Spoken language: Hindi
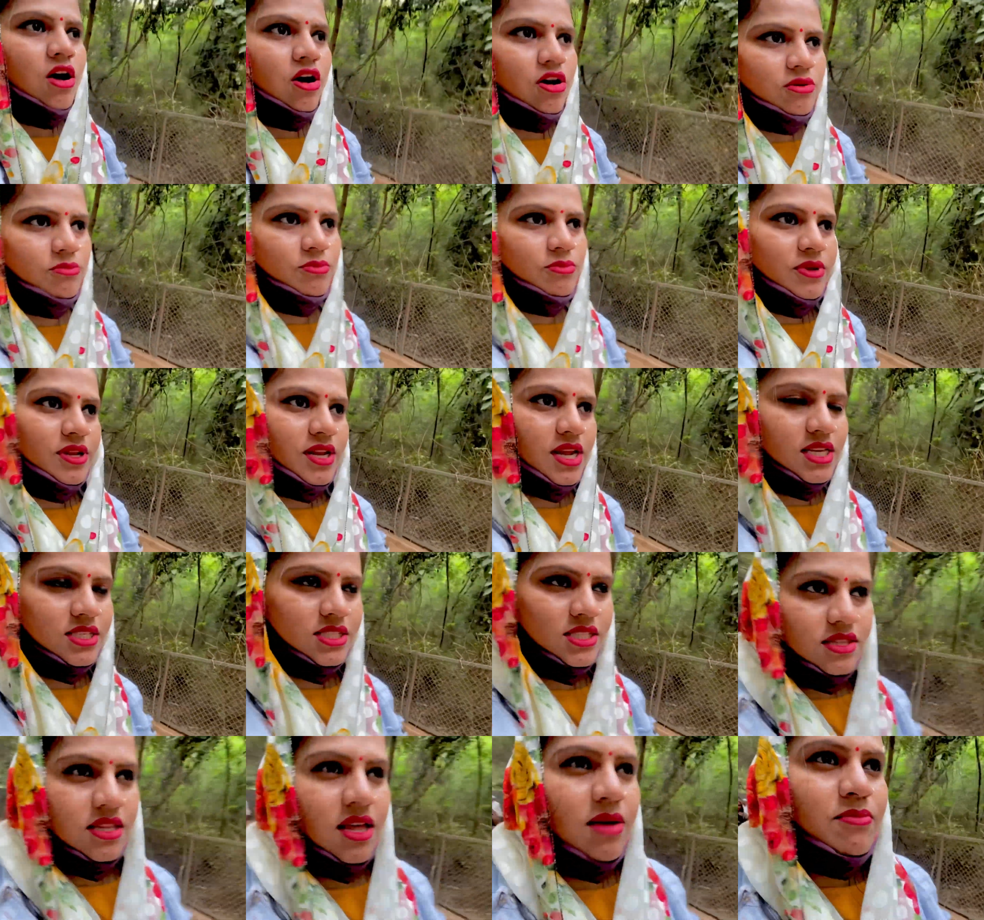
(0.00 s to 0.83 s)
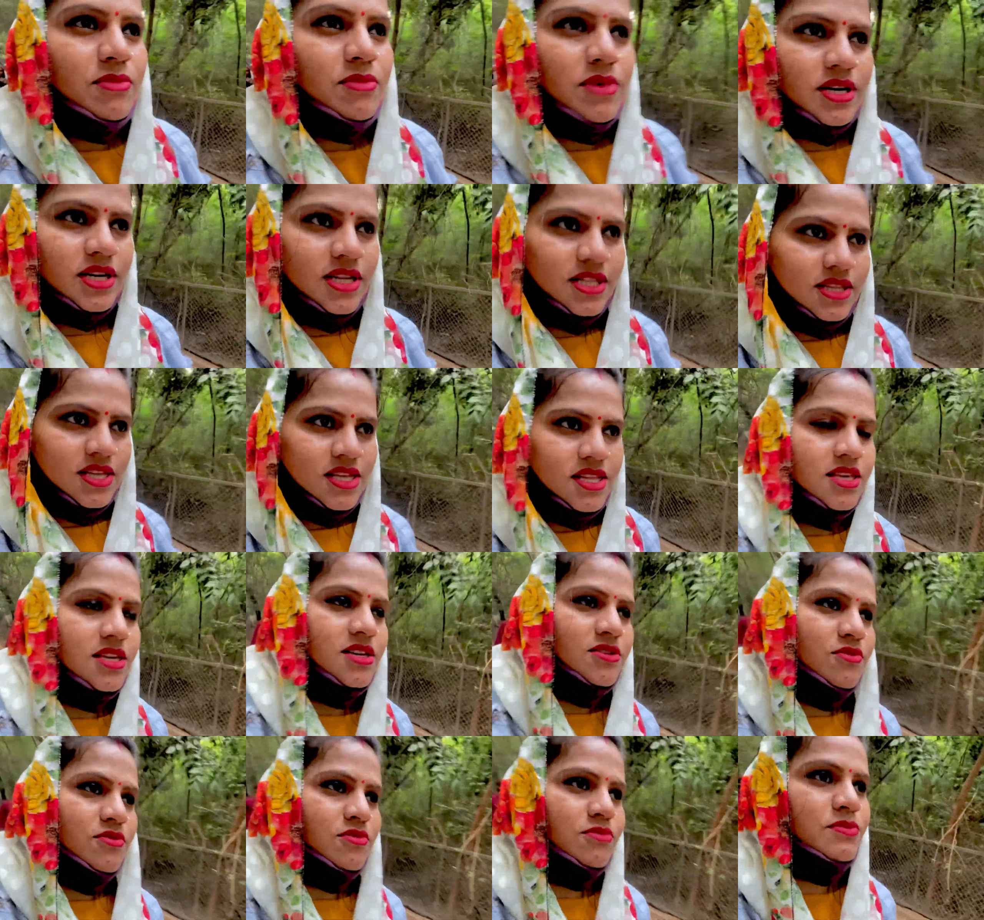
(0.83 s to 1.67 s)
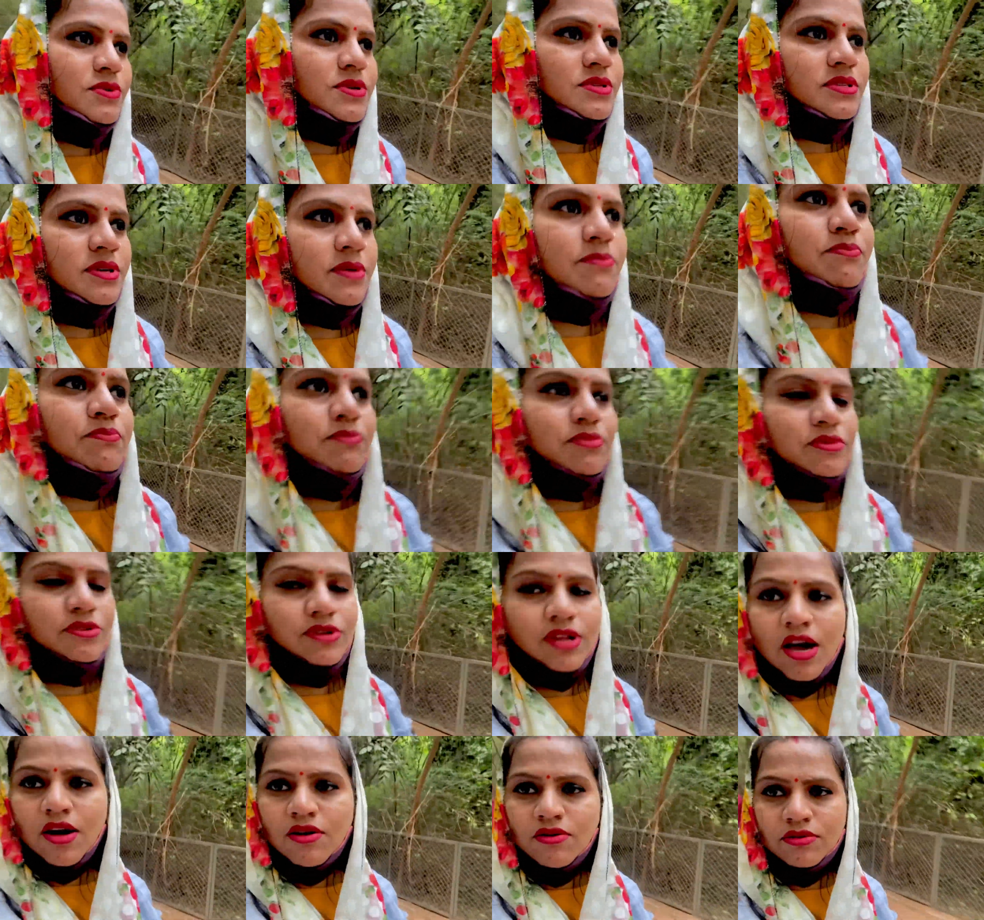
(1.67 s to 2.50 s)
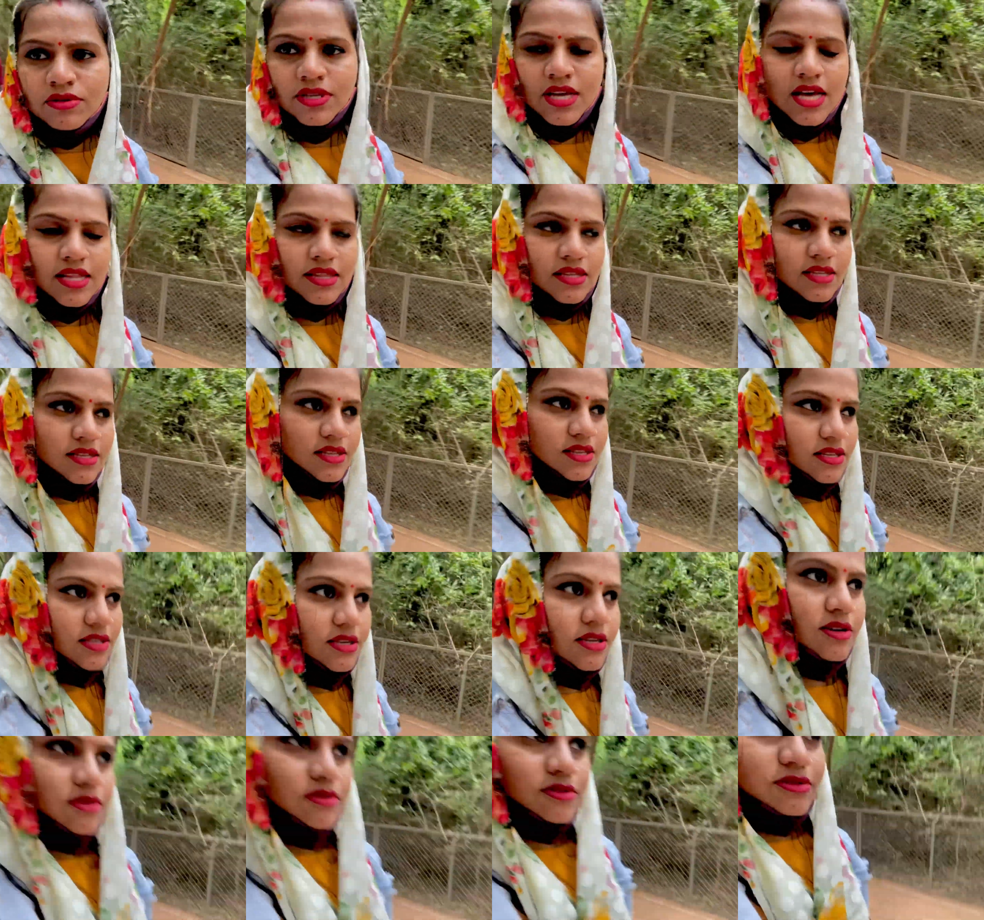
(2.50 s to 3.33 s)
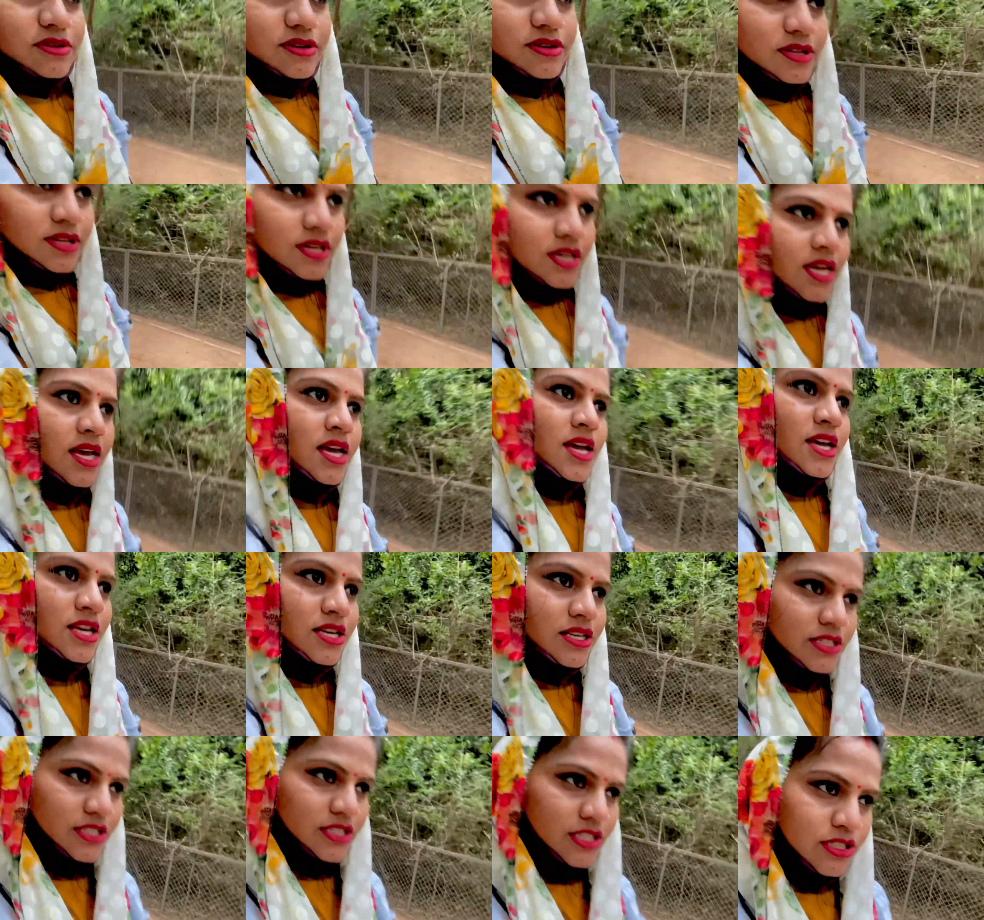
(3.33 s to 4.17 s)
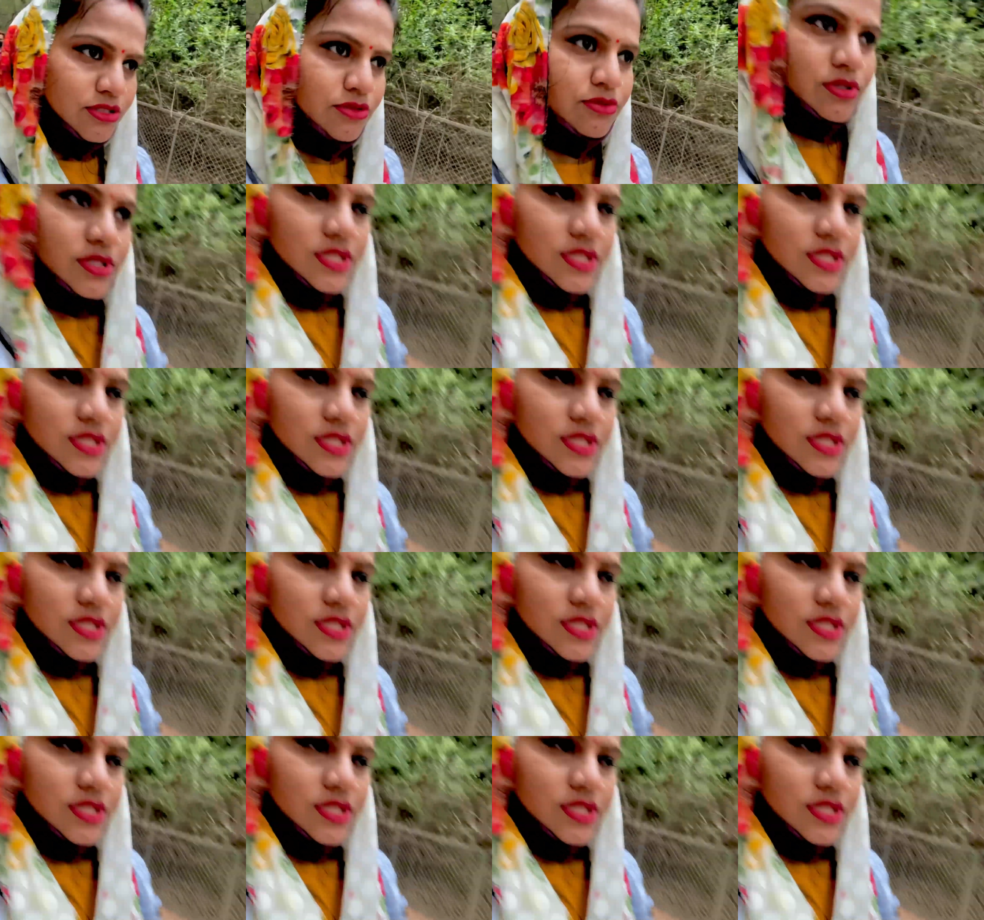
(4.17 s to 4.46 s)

और मेरा जितना मन्नतें थी वो भी सब पूरा हो जाती थी और ये जो